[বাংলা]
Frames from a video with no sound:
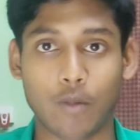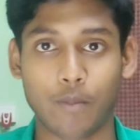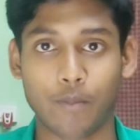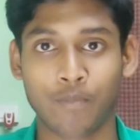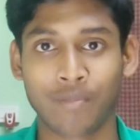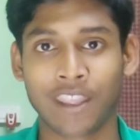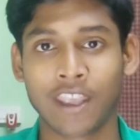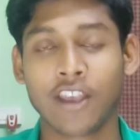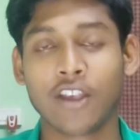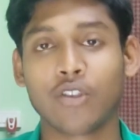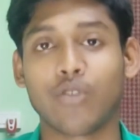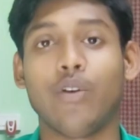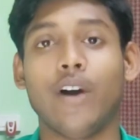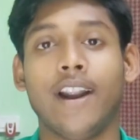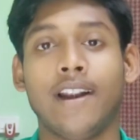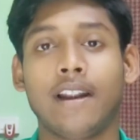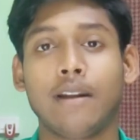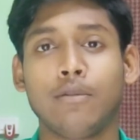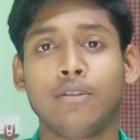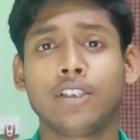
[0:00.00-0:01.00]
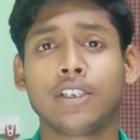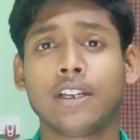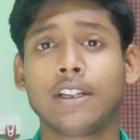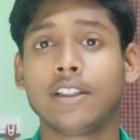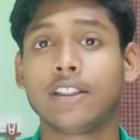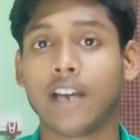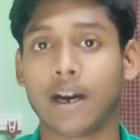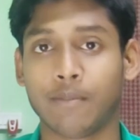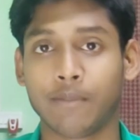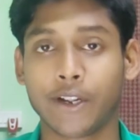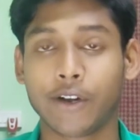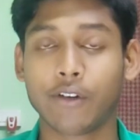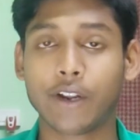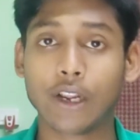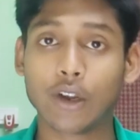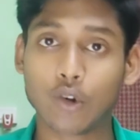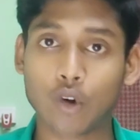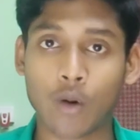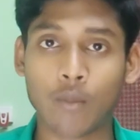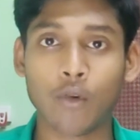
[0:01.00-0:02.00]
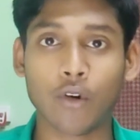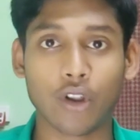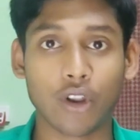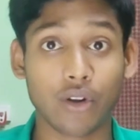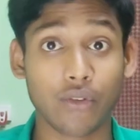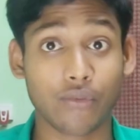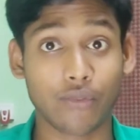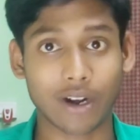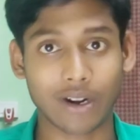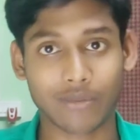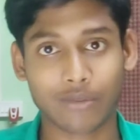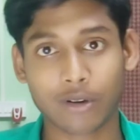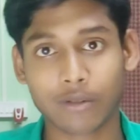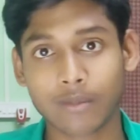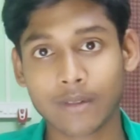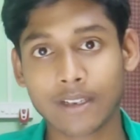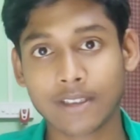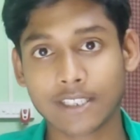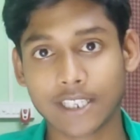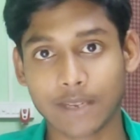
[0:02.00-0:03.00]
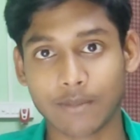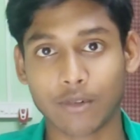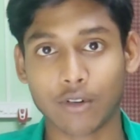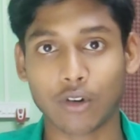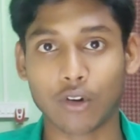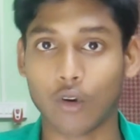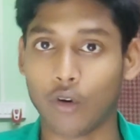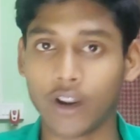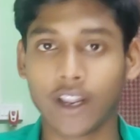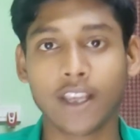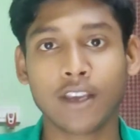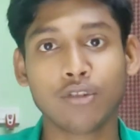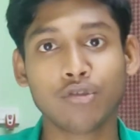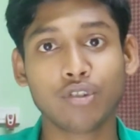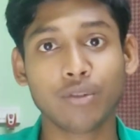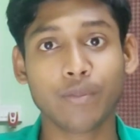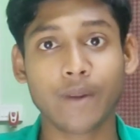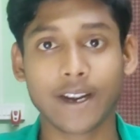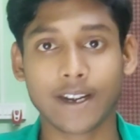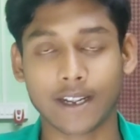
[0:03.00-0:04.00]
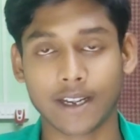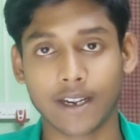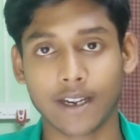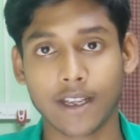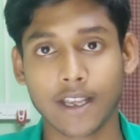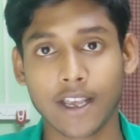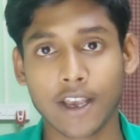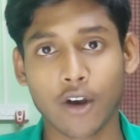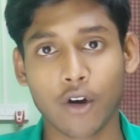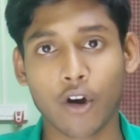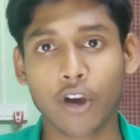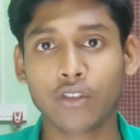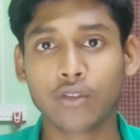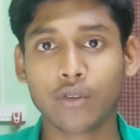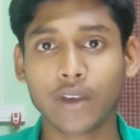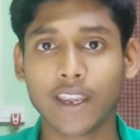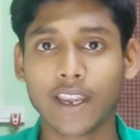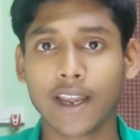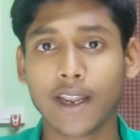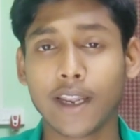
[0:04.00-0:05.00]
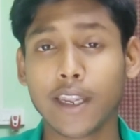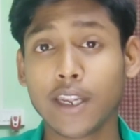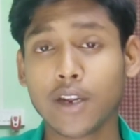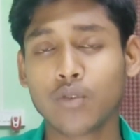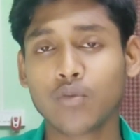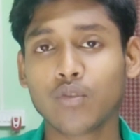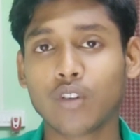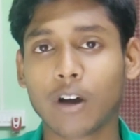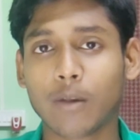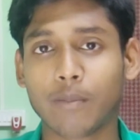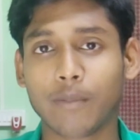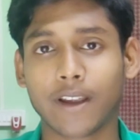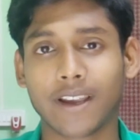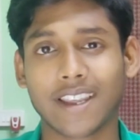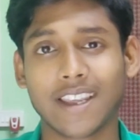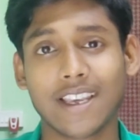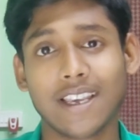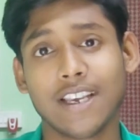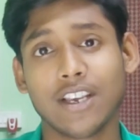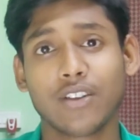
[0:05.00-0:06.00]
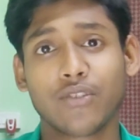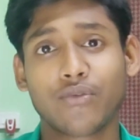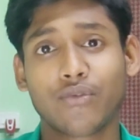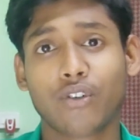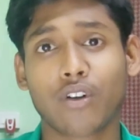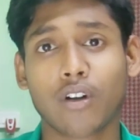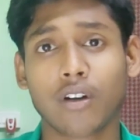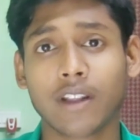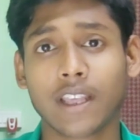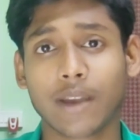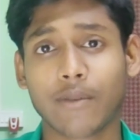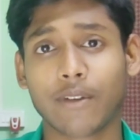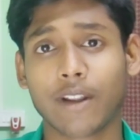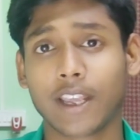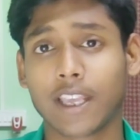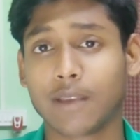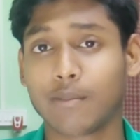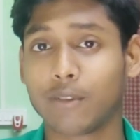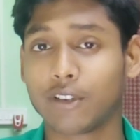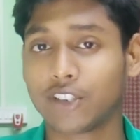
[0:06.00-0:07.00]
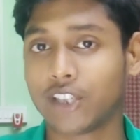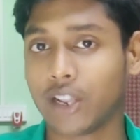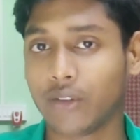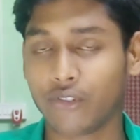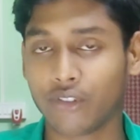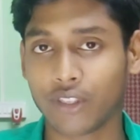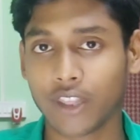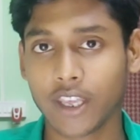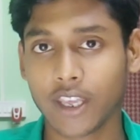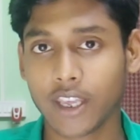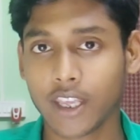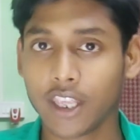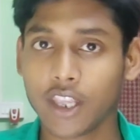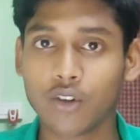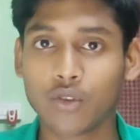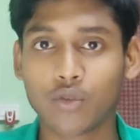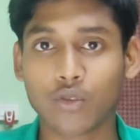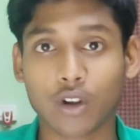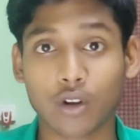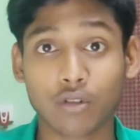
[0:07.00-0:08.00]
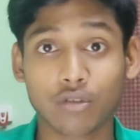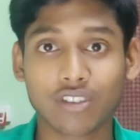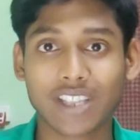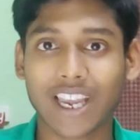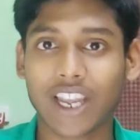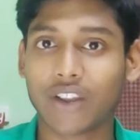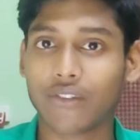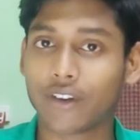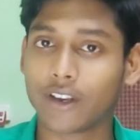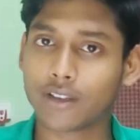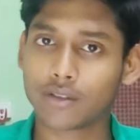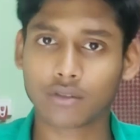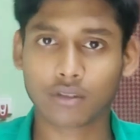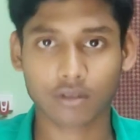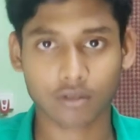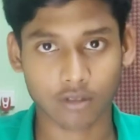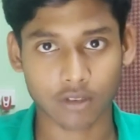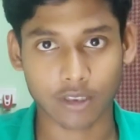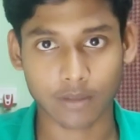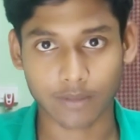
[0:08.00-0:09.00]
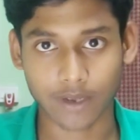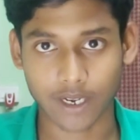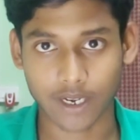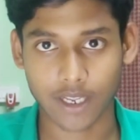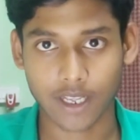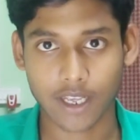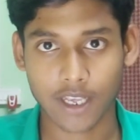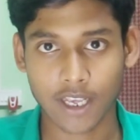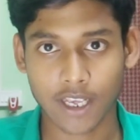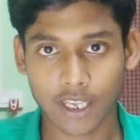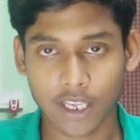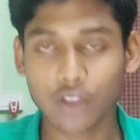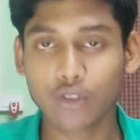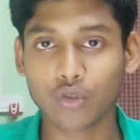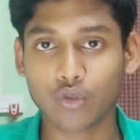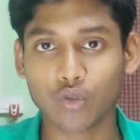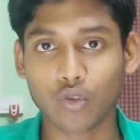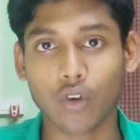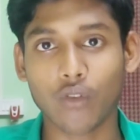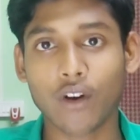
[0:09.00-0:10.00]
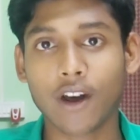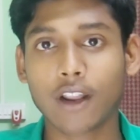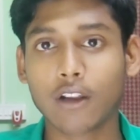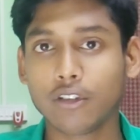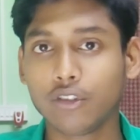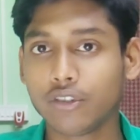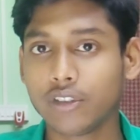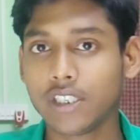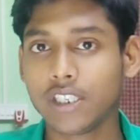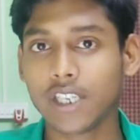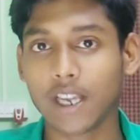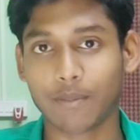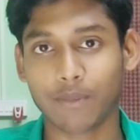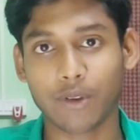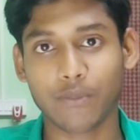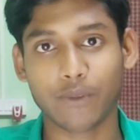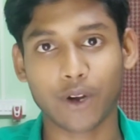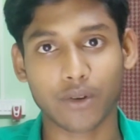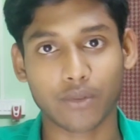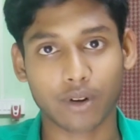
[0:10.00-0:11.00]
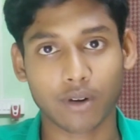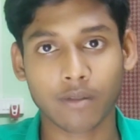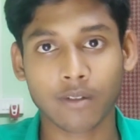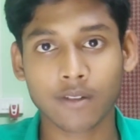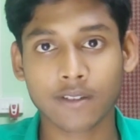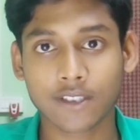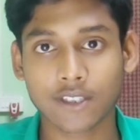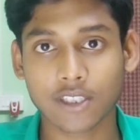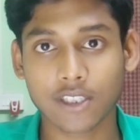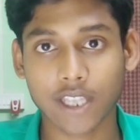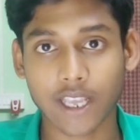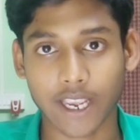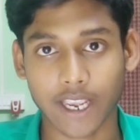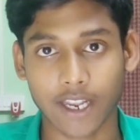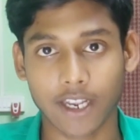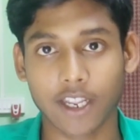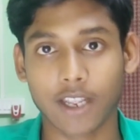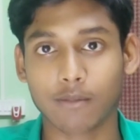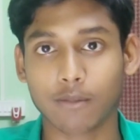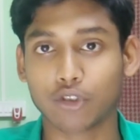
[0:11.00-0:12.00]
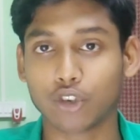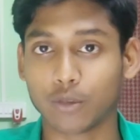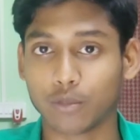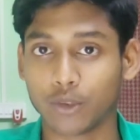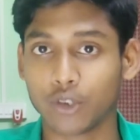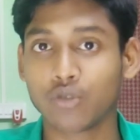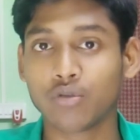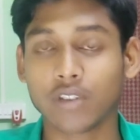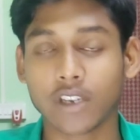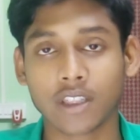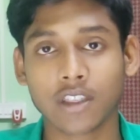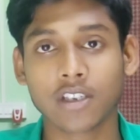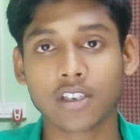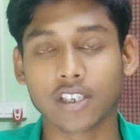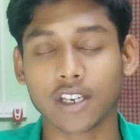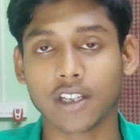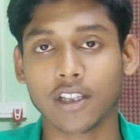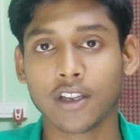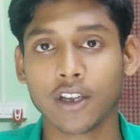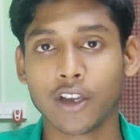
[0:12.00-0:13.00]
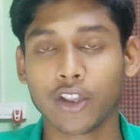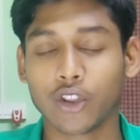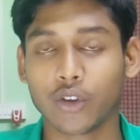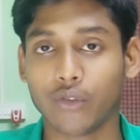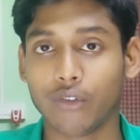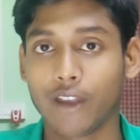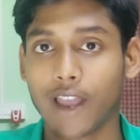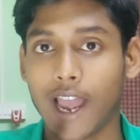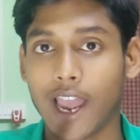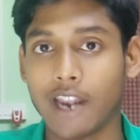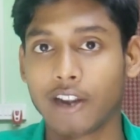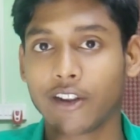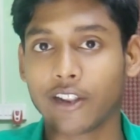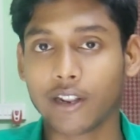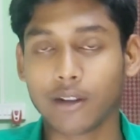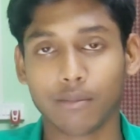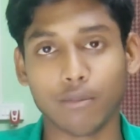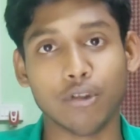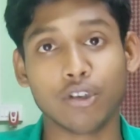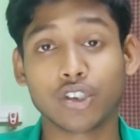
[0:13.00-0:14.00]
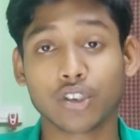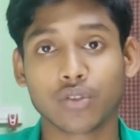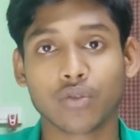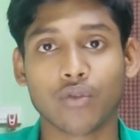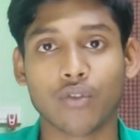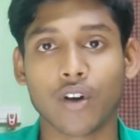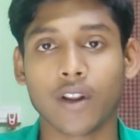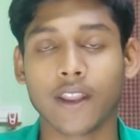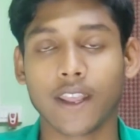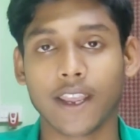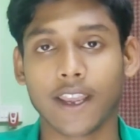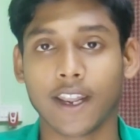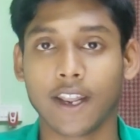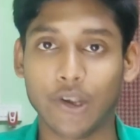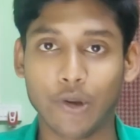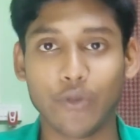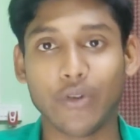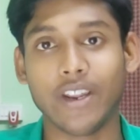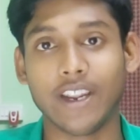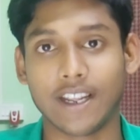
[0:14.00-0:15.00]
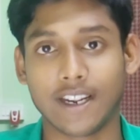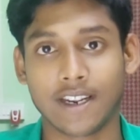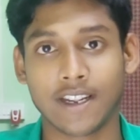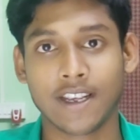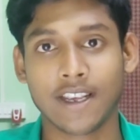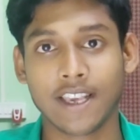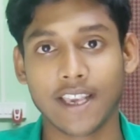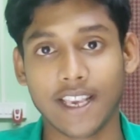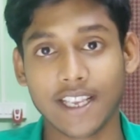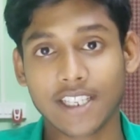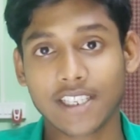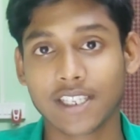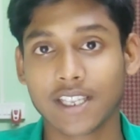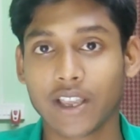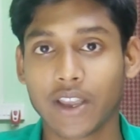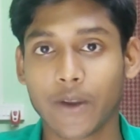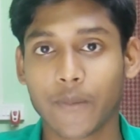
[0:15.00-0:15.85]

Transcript: কম তো আইটেল ভিশনের দামটা অনেক কম হলেও পারফরমেন্স এবং অনেক কিছু বেটার হয়তো এখানে একটু আপনাকে ফ্রন্ট ক্যামেরা কিংবা সেলফিতে একটু হলেও স্যাক্রিফাইস করতে হতে পারে কিন্তু ওভারঅল যদি আপনি পারফরমেন্স দেখেন কিংবা সবকিছু দেখতে চান তবে আইটেল ভিশন ওয়ান এখানে উইনার এস